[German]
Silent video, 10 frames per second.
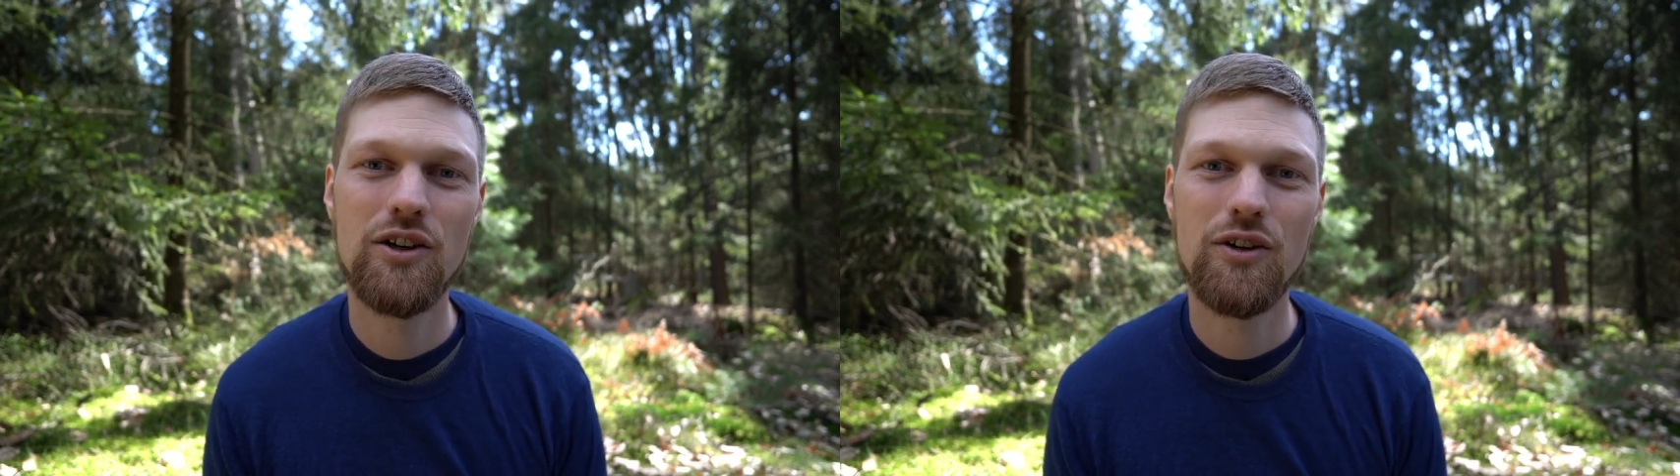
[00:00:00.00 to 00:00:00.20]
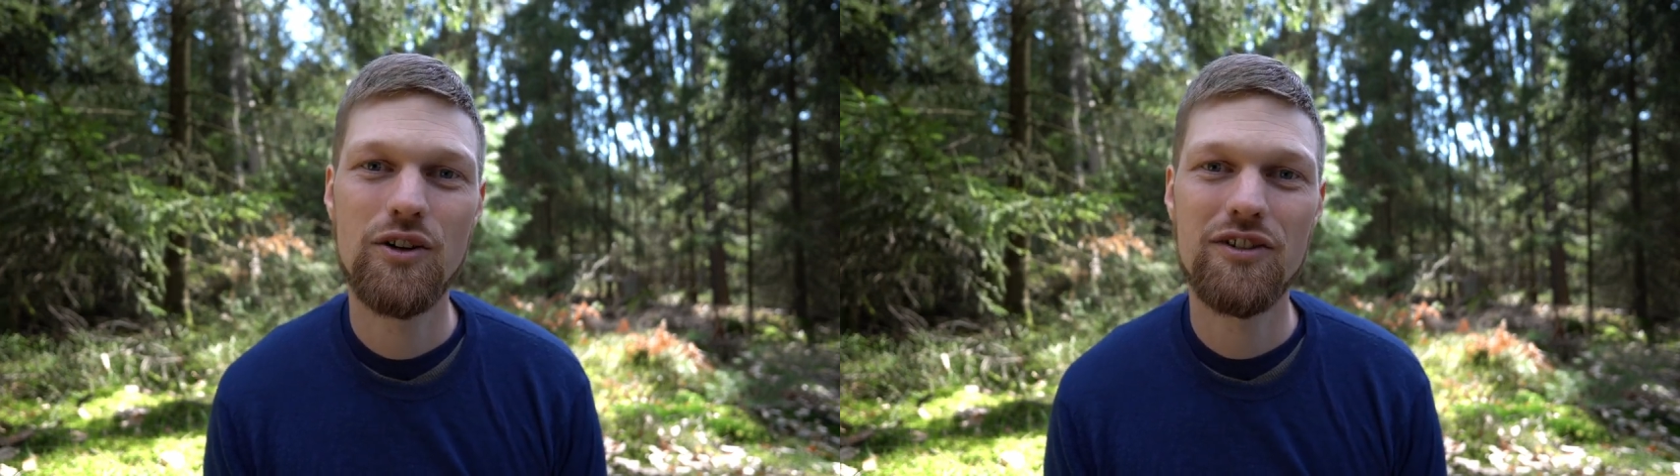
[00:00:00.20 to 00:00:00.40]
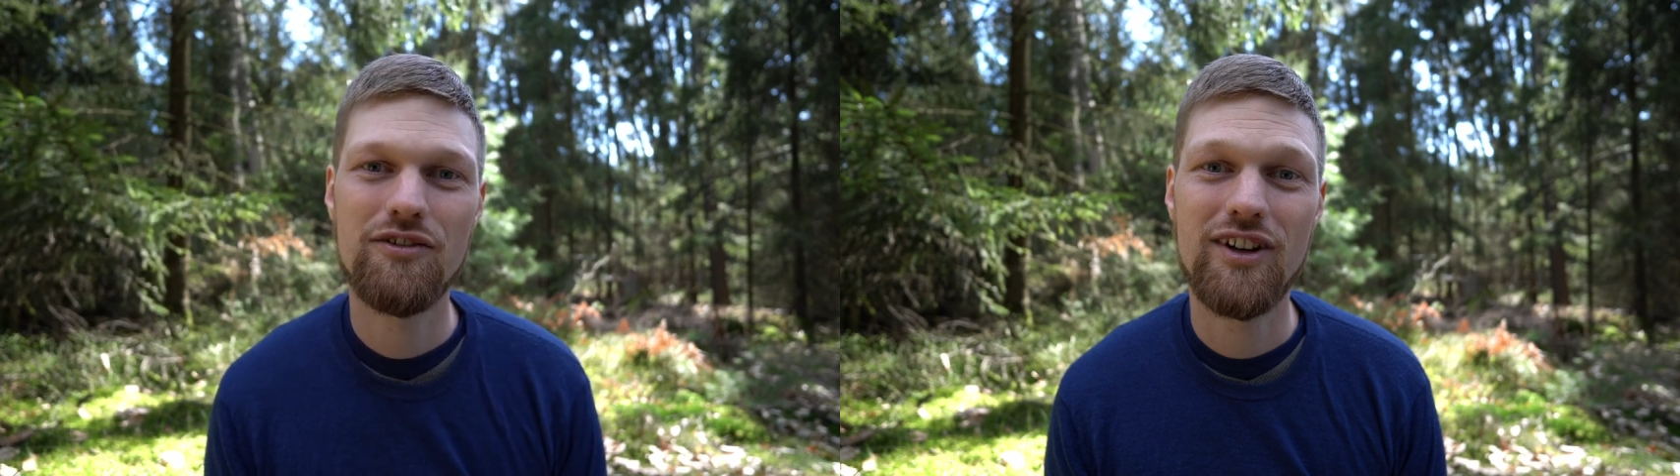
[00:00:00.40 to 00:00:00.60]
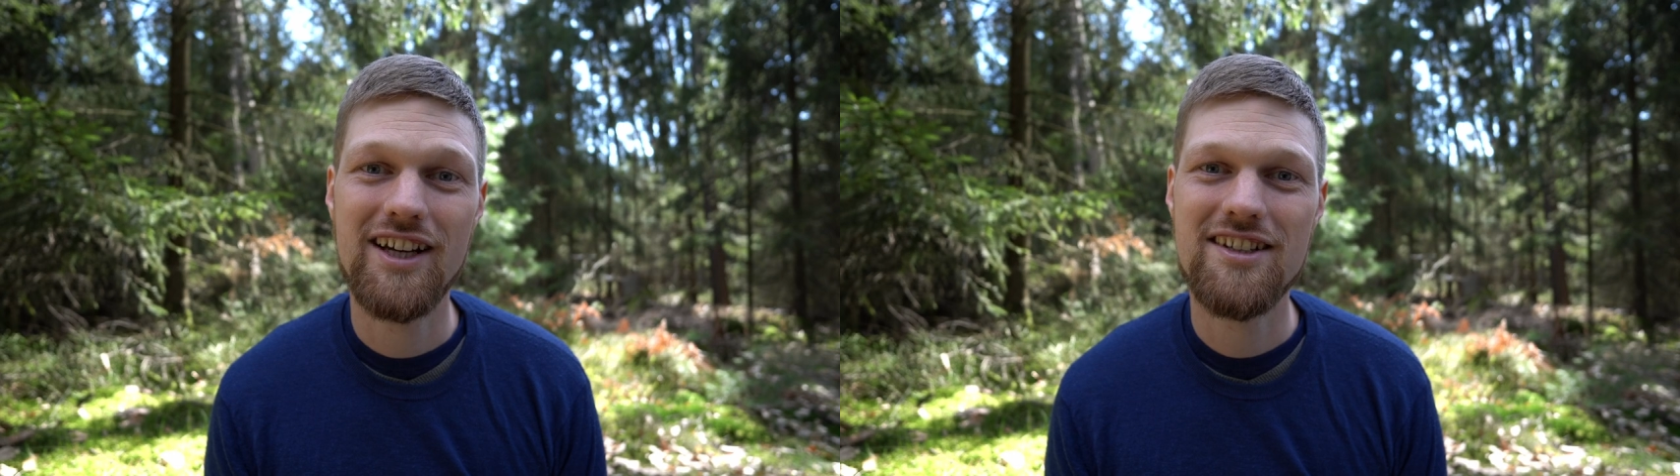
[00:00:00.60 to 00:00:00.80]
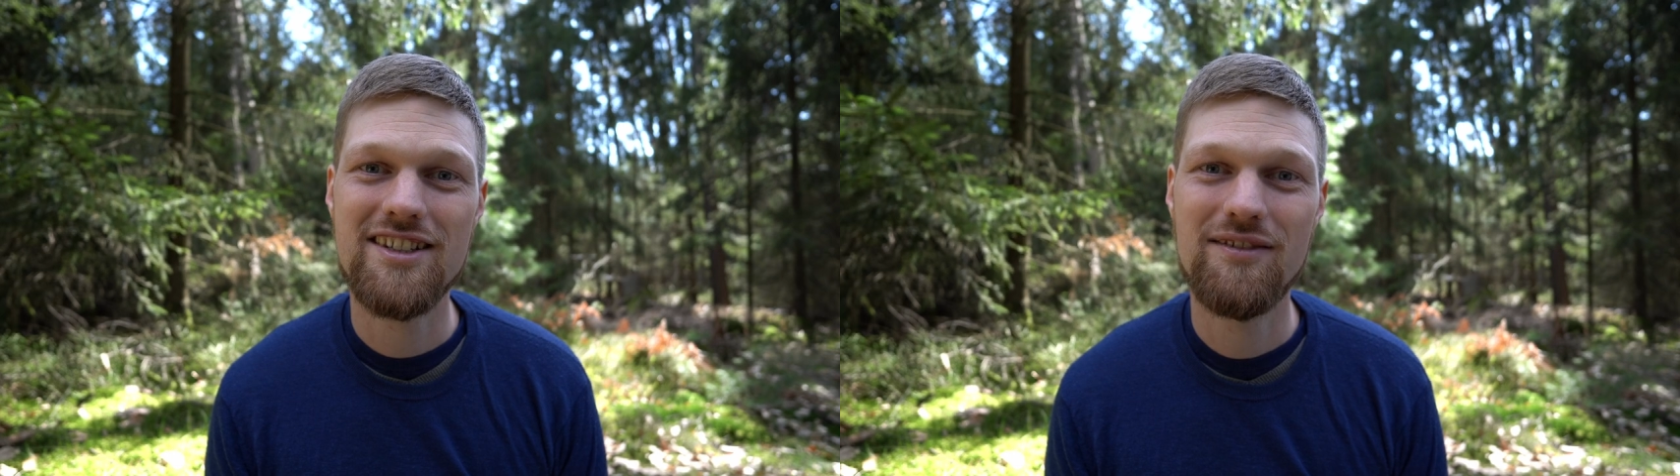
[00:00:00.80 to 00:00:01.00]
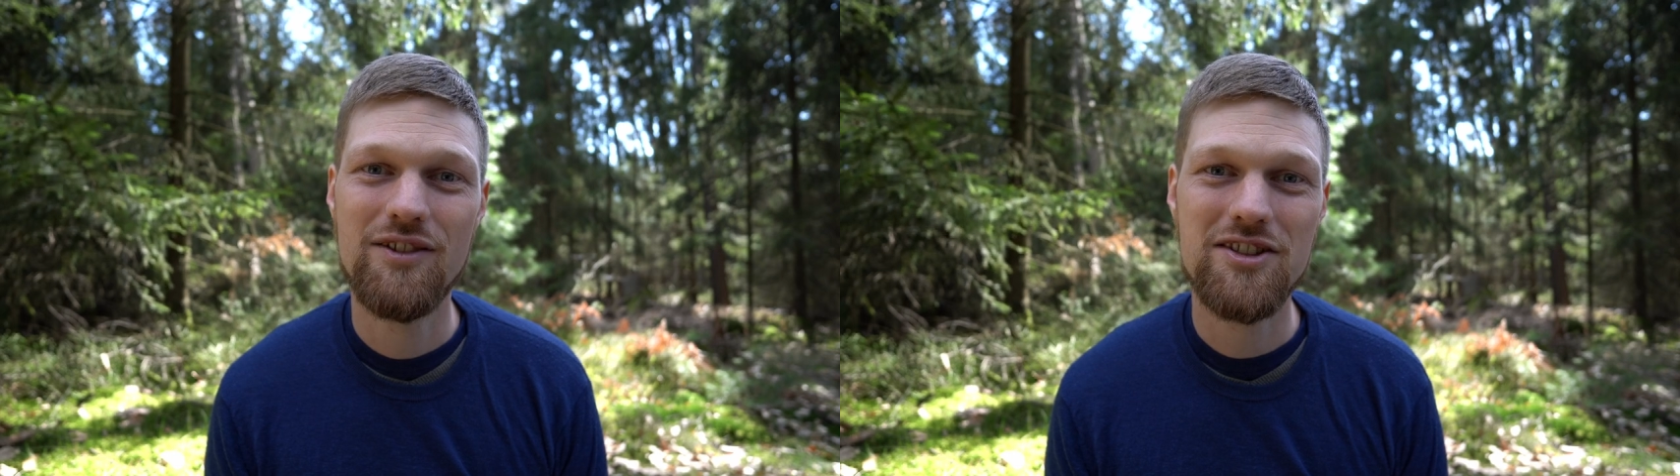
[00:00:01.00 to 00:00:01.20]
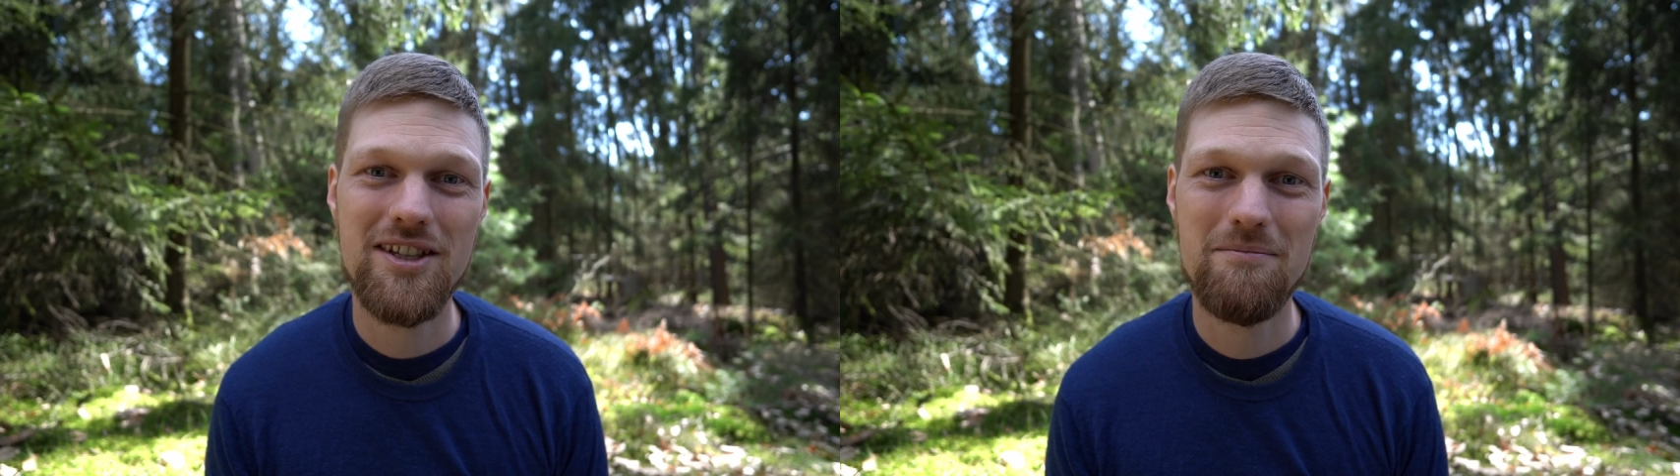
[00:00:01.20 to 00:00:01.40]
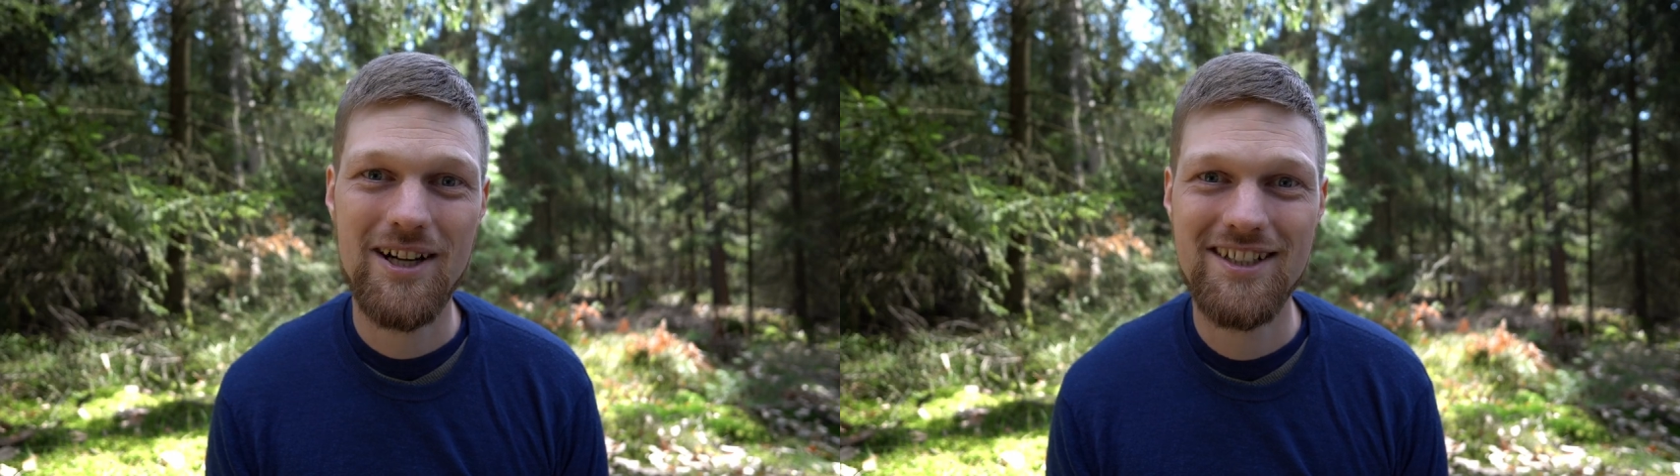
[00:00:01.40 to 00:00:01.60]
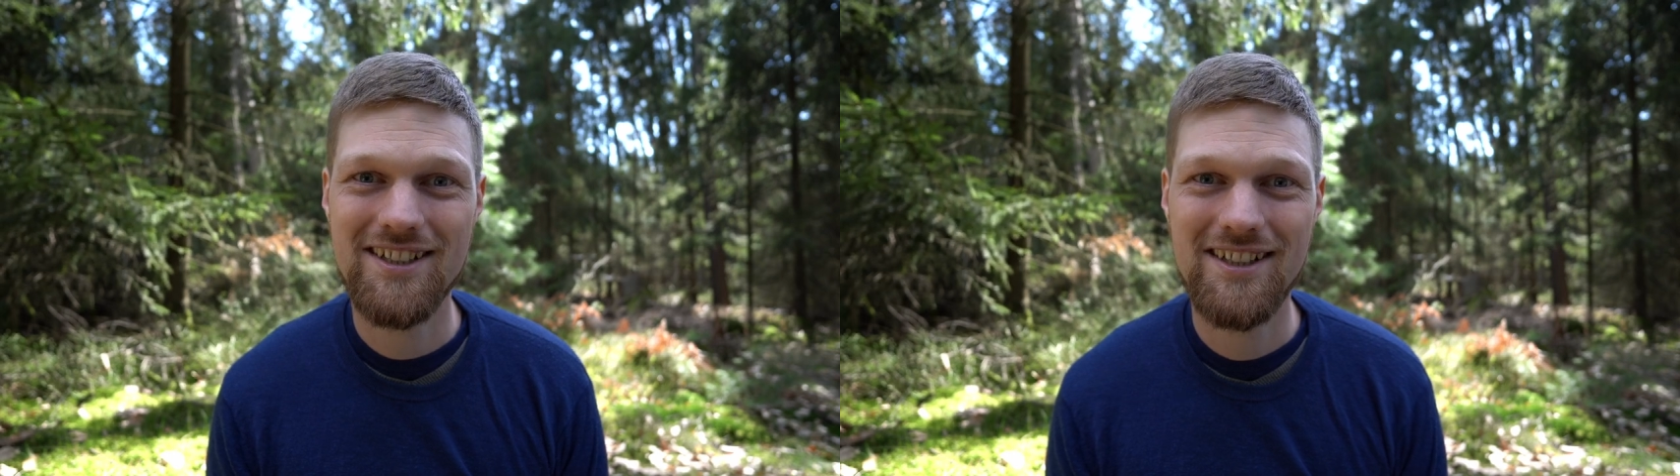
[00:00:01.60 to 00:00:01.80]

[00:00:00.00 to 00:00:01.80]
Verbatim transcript: Und vielleicht sehen wir uns dann bald